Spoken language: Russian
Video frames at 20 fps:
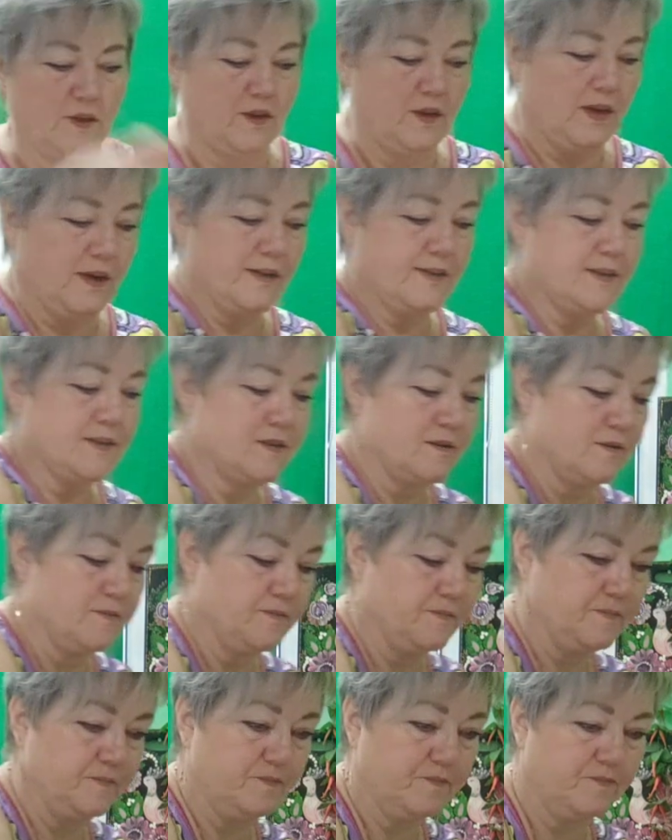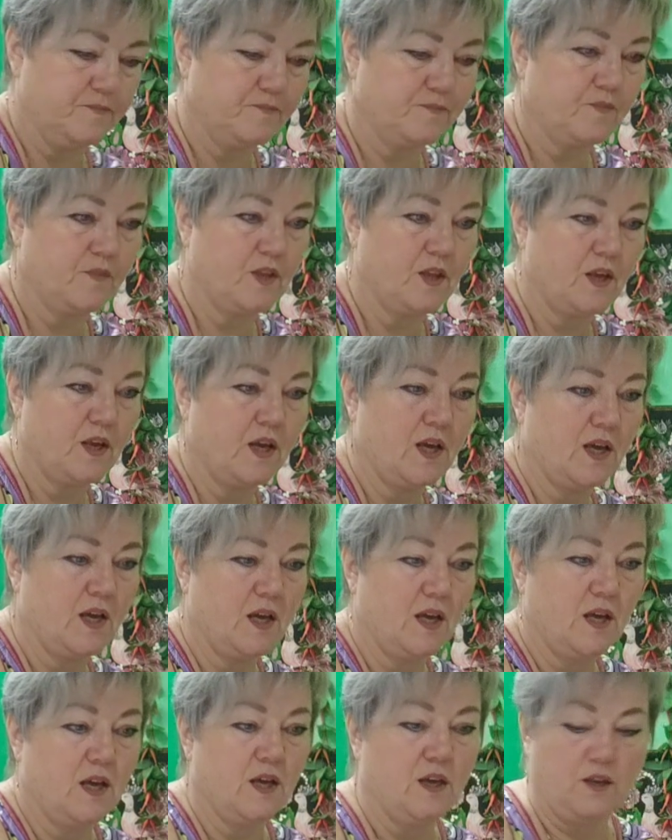Яйца.
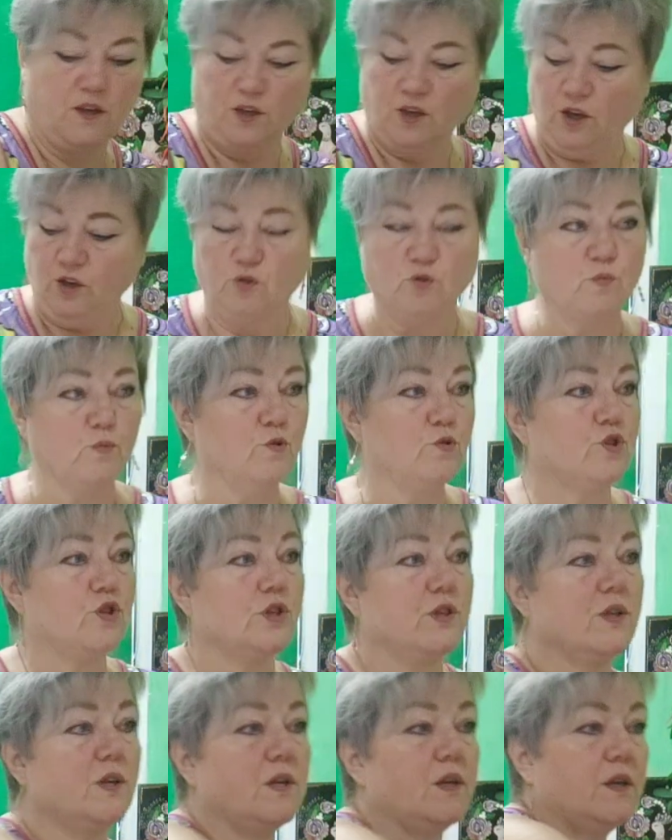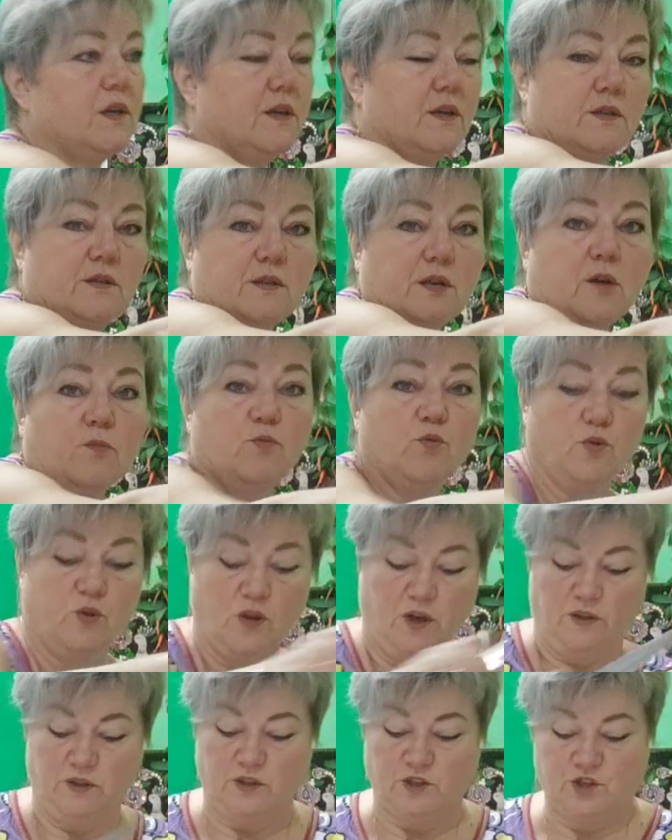Я думаю, 4 яйца будет
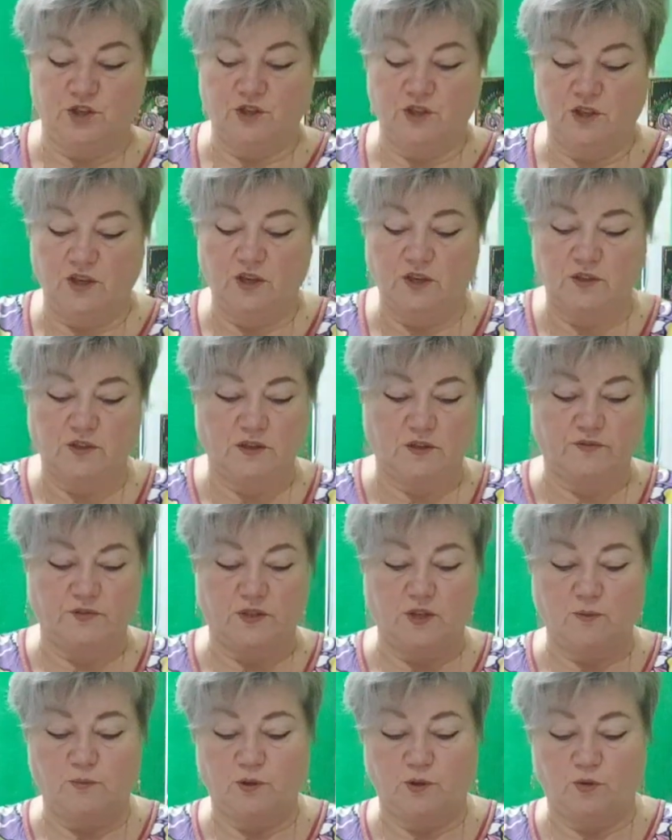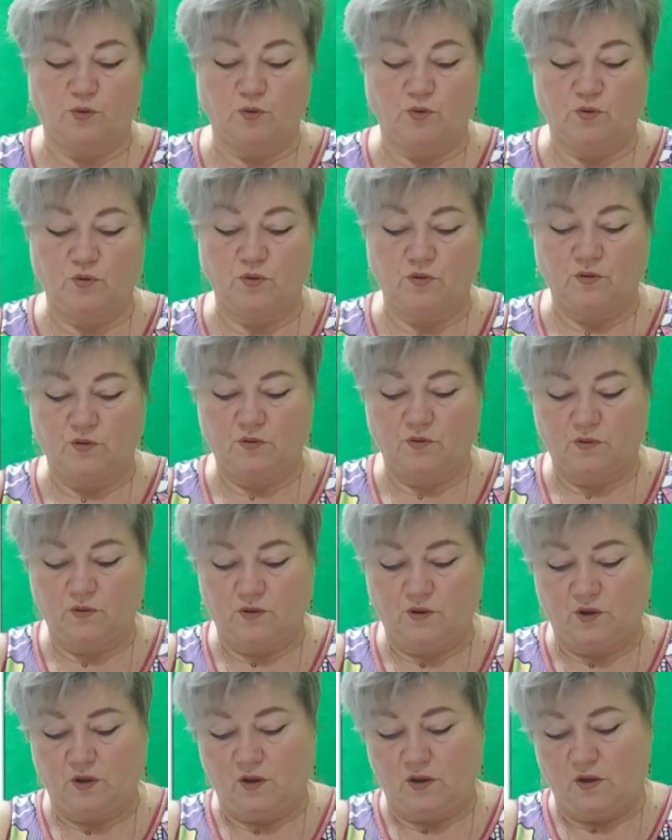для наших кексов само то.
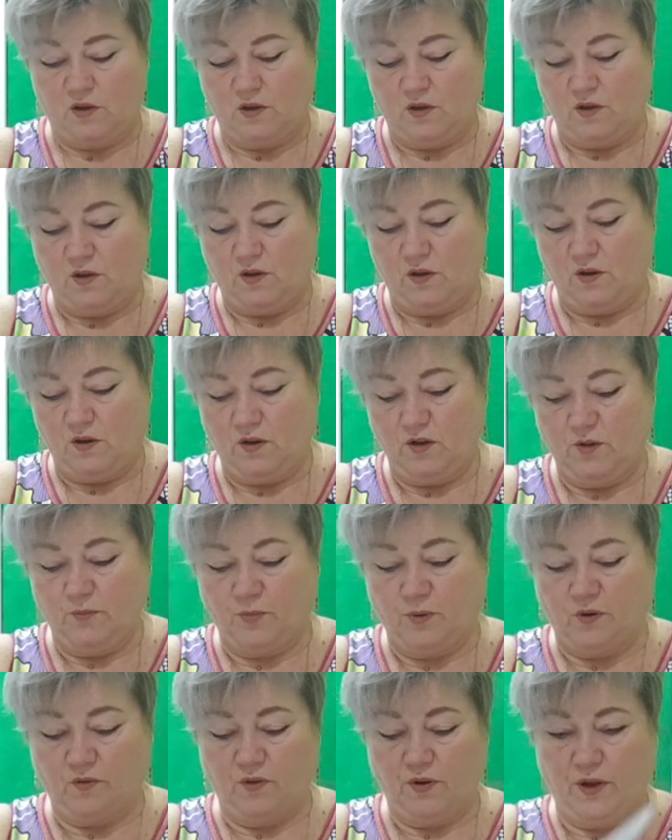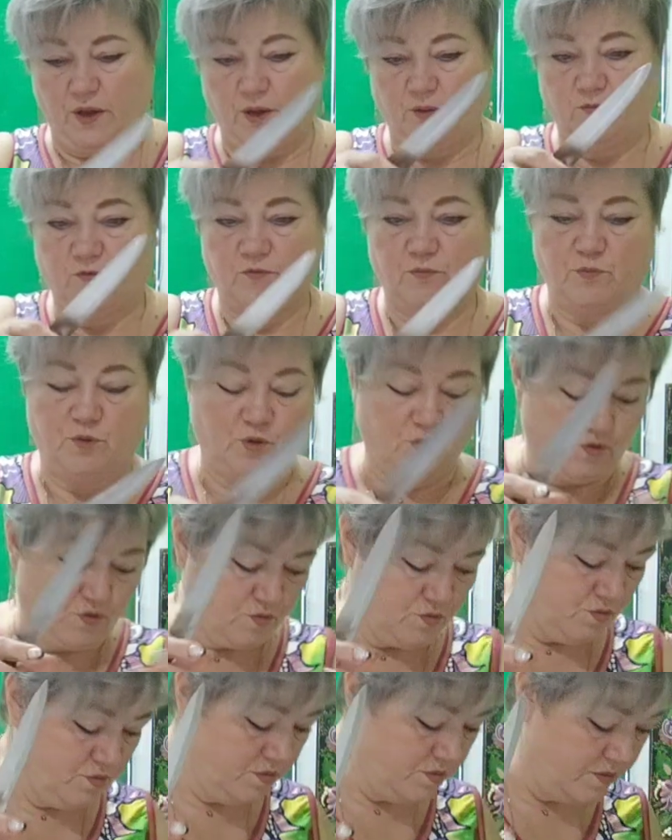Отправляем в
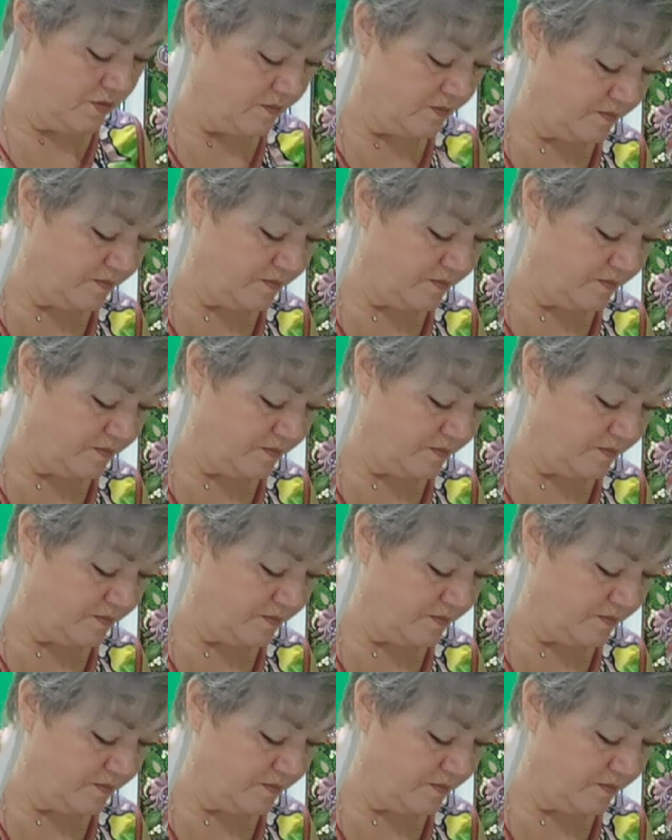миску.